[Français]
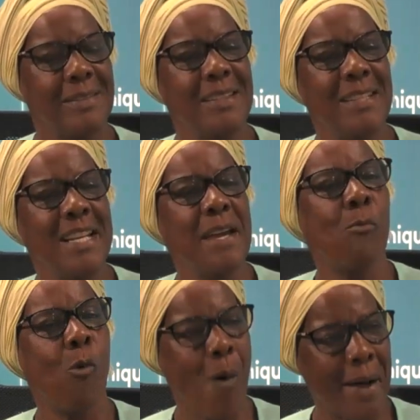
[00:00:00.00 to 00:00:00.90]
ni les
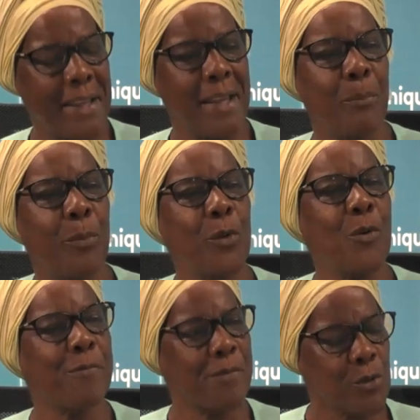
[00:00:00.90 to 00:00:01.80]
moyens
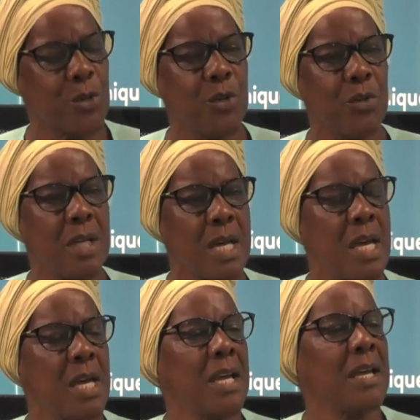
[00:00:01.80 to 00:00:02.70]
pour fonctionner,
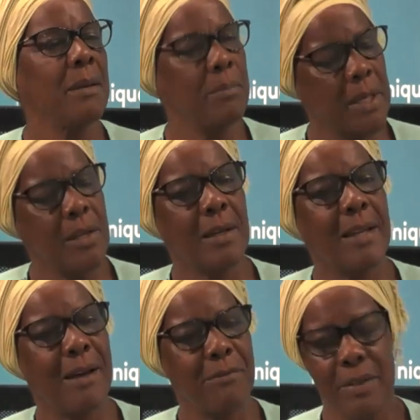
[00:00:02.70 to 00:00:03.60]
eh bien,
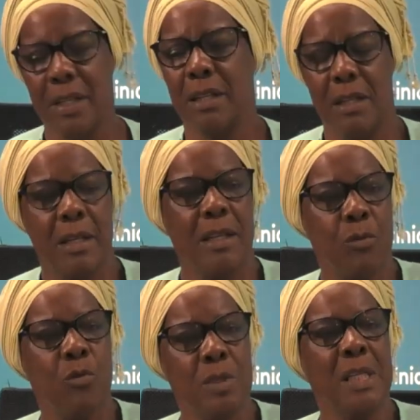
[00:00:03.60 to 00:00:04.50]
la, les,
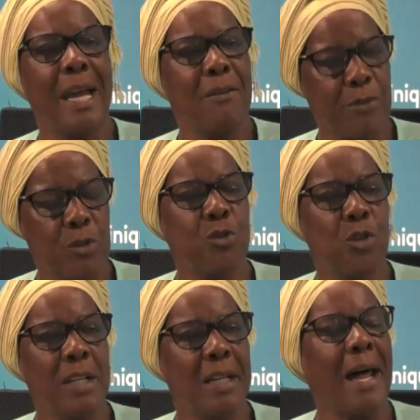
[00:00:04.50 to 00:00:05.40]
communes qui
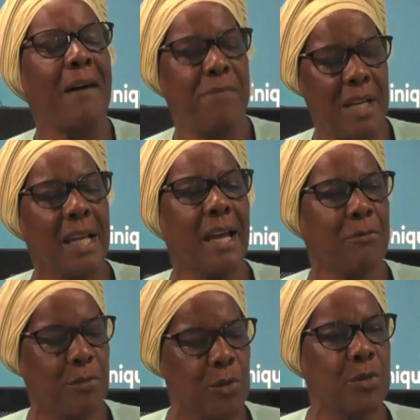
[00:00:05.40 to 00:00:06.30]
fonctionnent, la ville qui
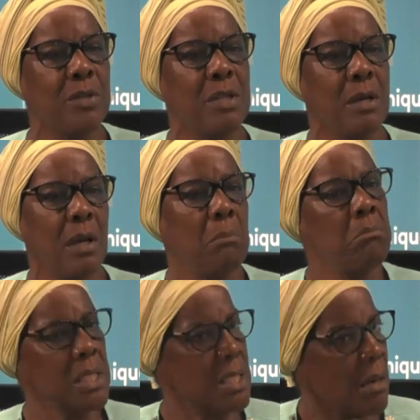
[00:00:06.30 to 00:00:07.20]
fonctionne.
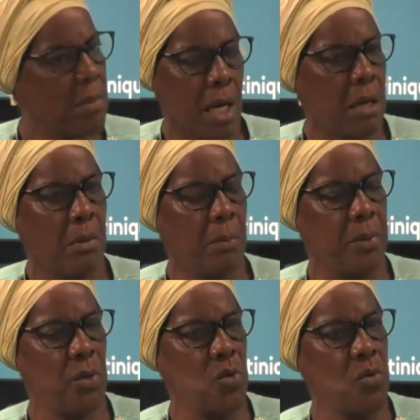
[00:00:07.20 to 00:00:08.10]
Mais seul bagaille mon
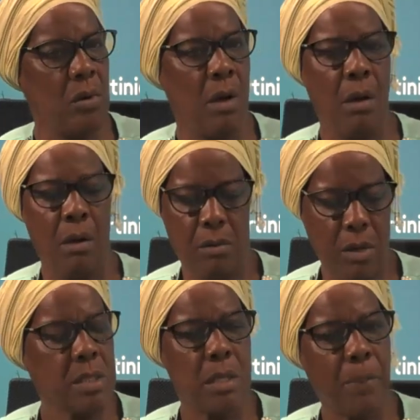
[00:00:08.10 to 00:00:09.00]

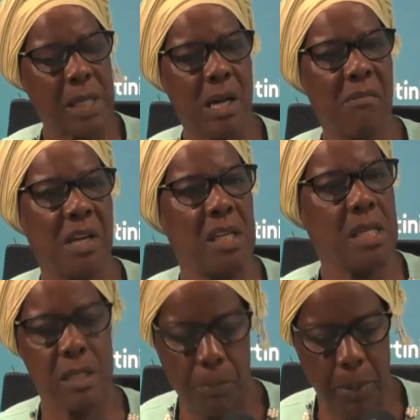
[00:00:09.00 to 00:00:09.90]
que c'est pas
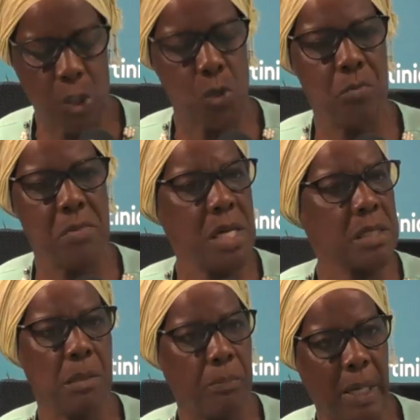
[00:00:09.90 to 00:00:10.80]
travailler, c'est pas chômer,
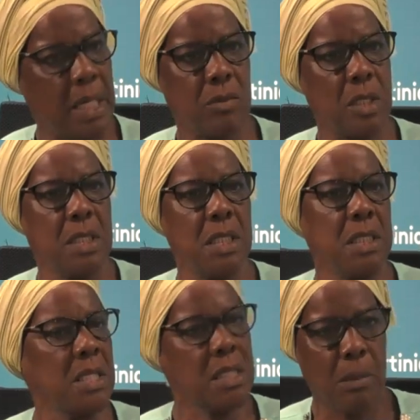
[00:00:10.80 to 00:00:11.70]
c'est pas les
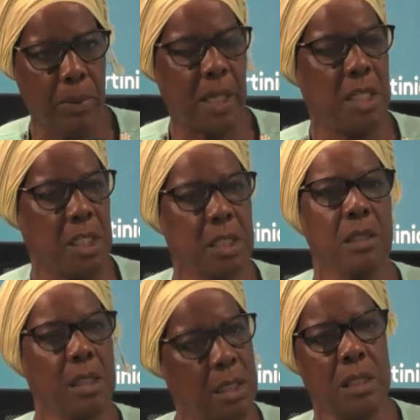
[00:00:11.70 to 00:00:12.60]
retraités, c'est pas les
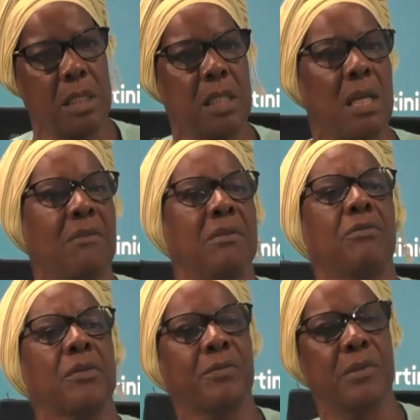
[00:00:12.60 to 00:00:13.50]
jeunes qui endettent la ville
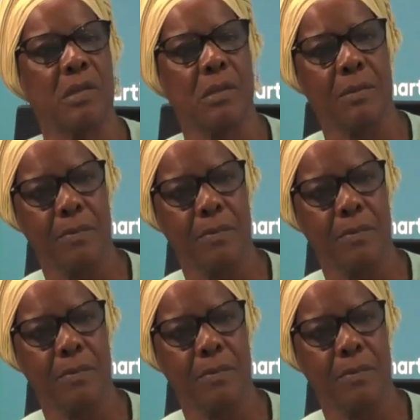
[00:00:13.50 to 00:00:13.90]
votre force.